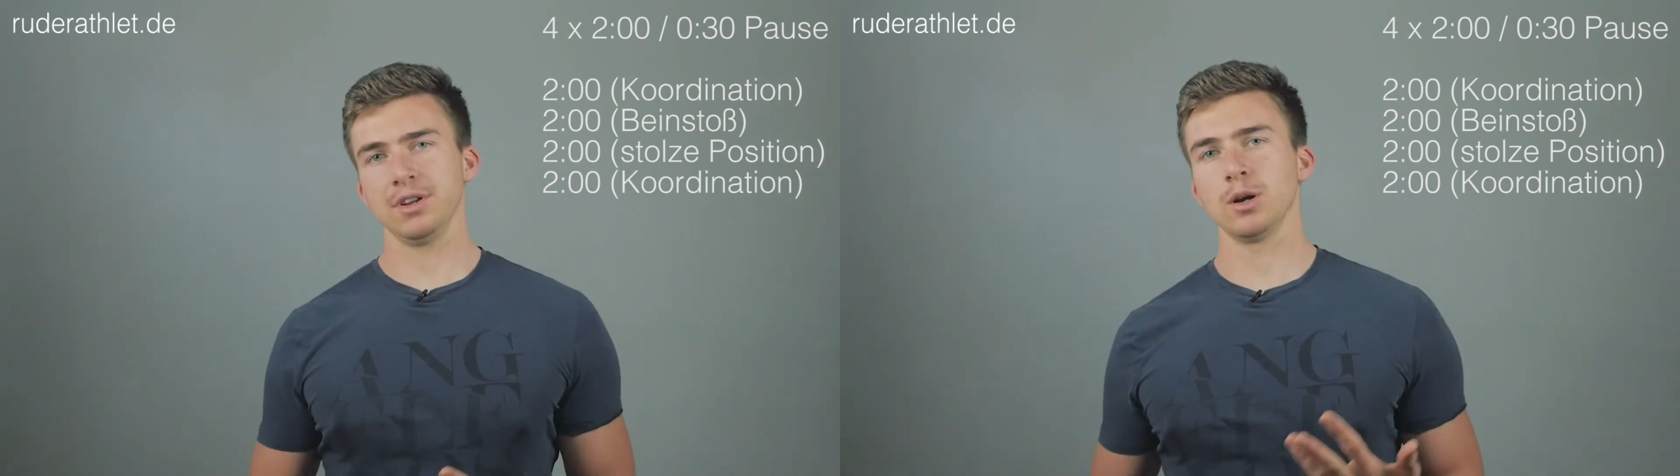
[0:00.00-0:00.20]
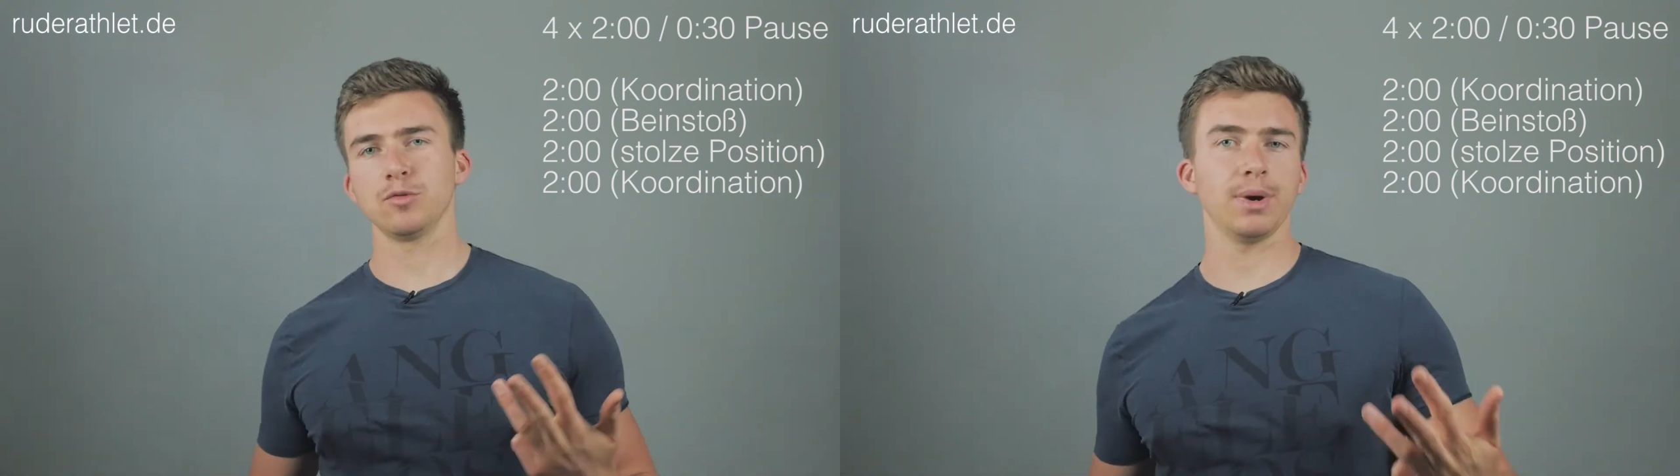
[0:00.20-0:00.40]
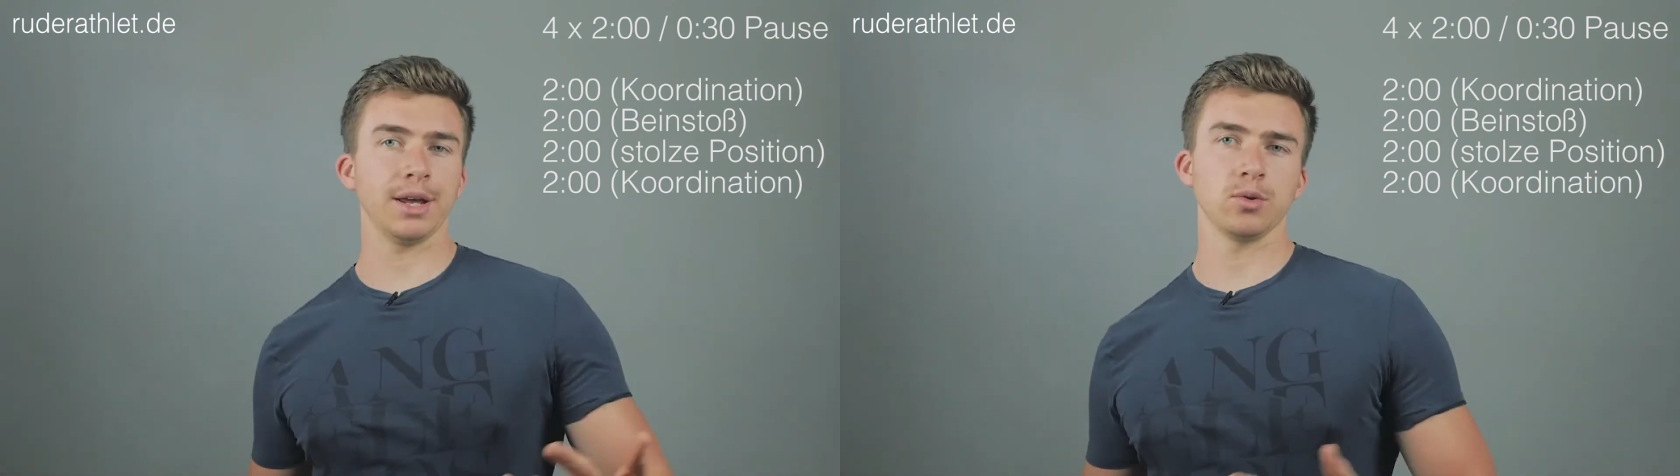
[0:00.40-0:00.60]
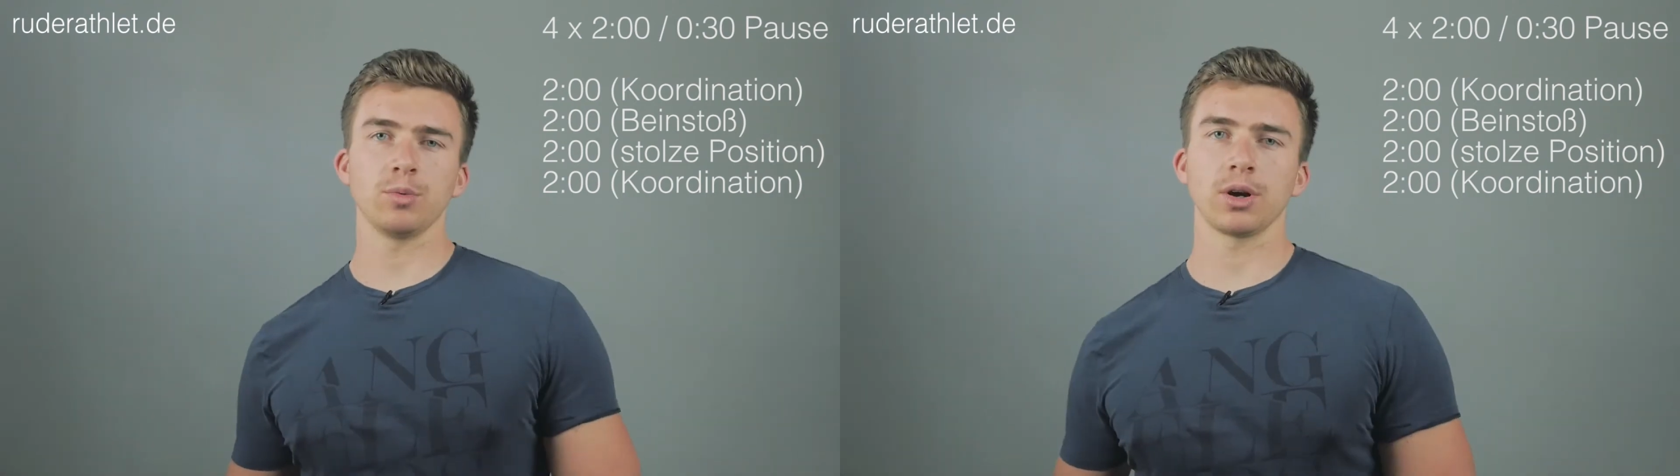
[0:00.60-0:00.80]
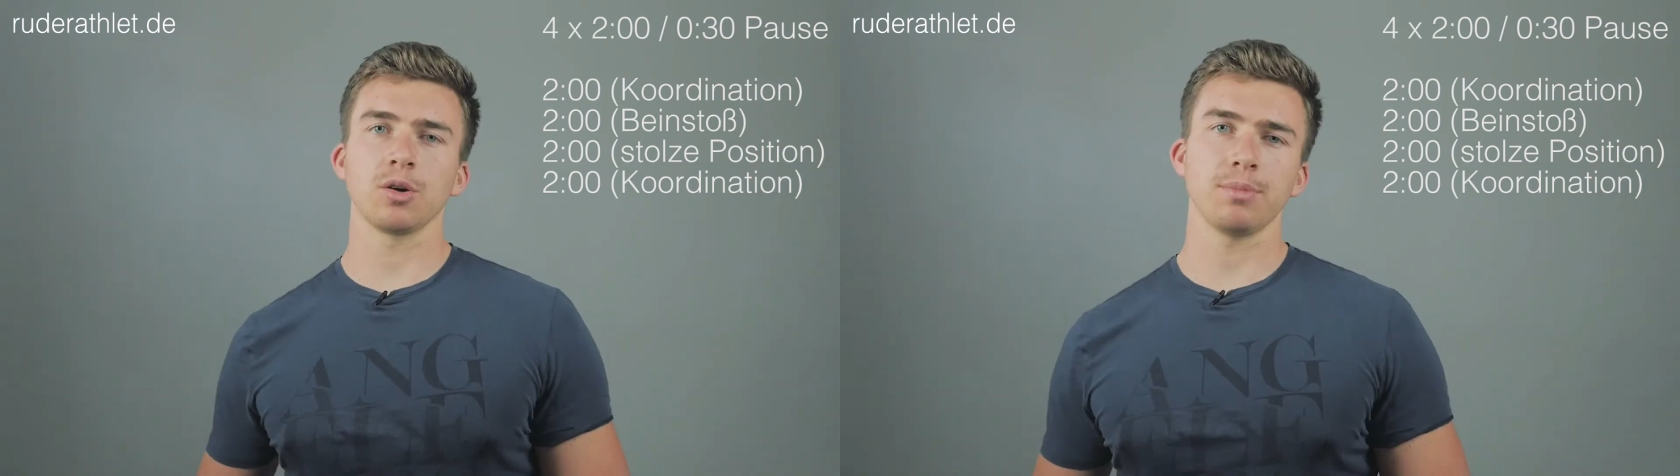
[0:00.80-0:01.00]
wieder auf Beine,
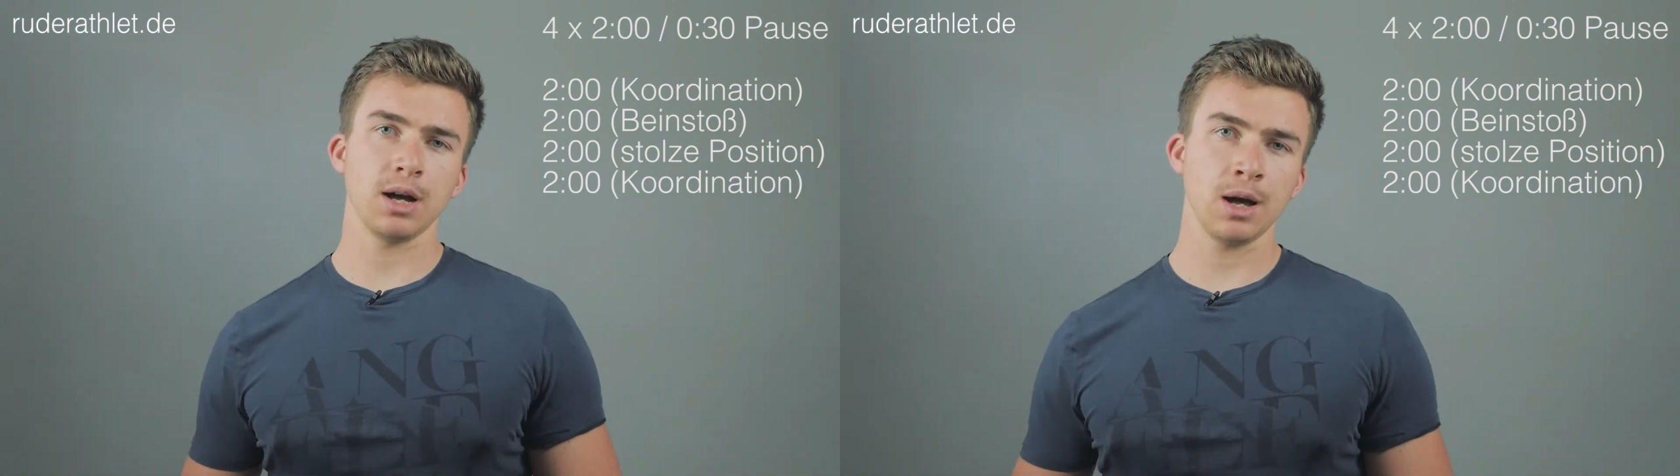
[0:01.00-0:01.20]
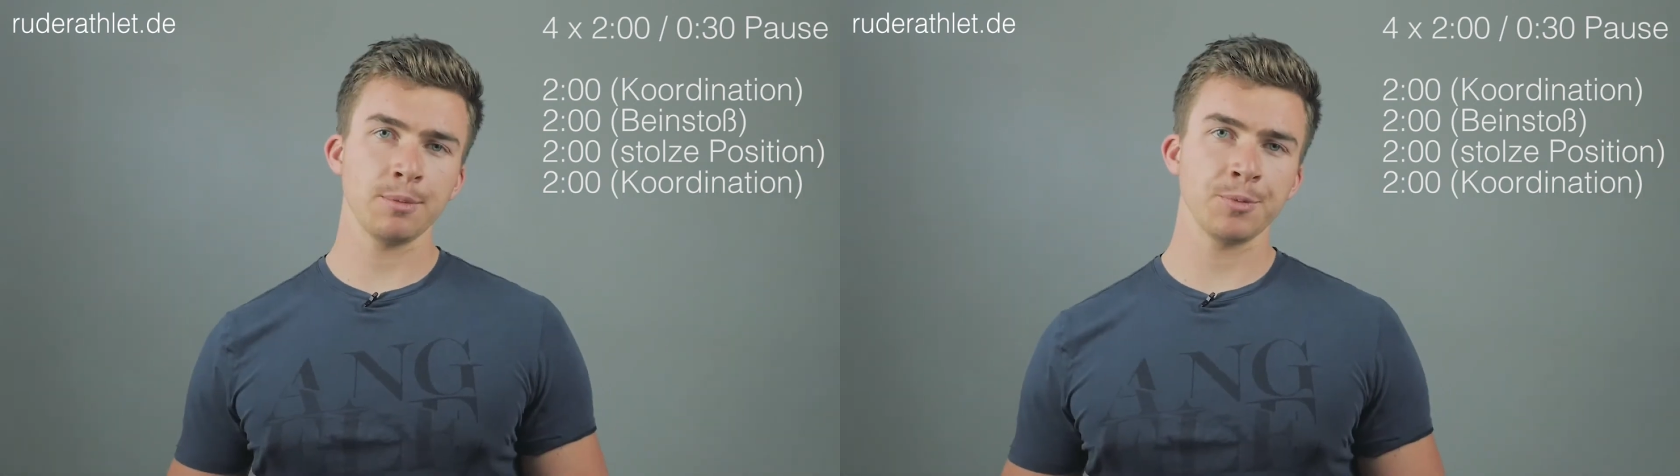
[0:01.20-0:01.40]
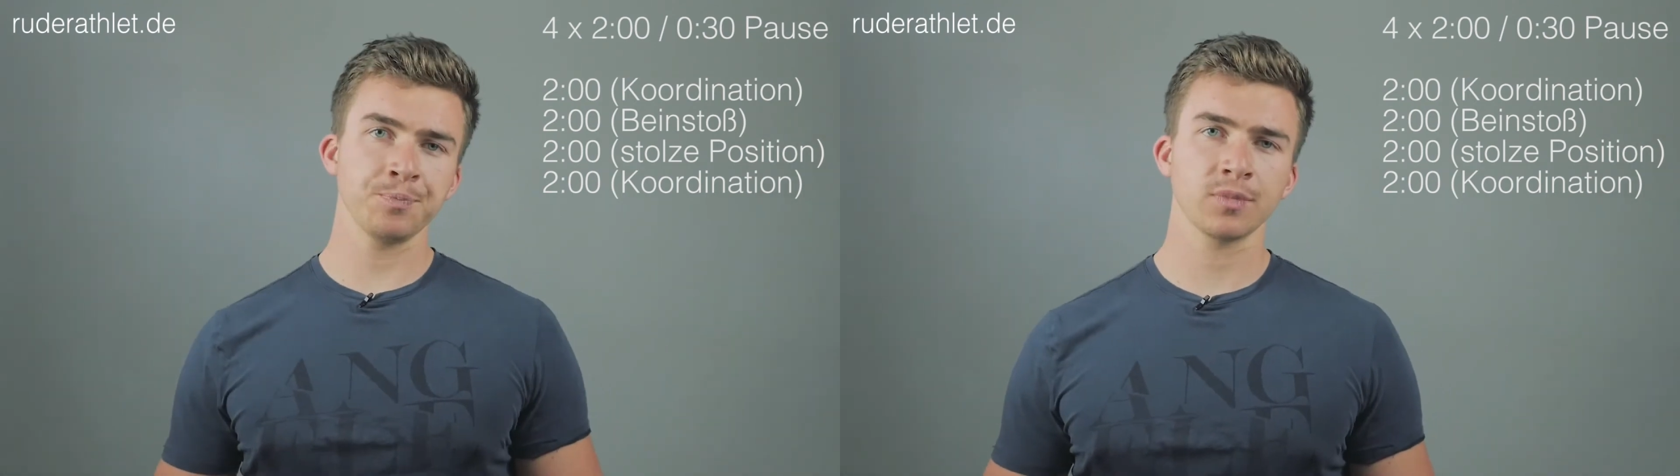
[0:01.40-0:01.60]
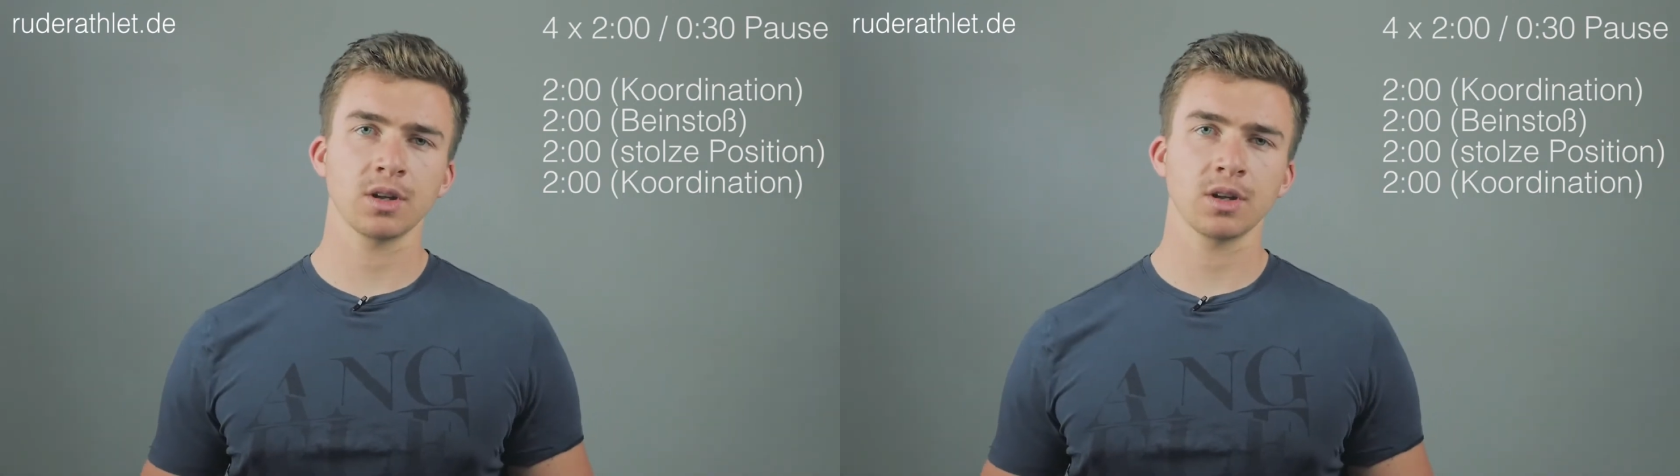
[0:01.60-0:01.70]
Oberkörper, Arme.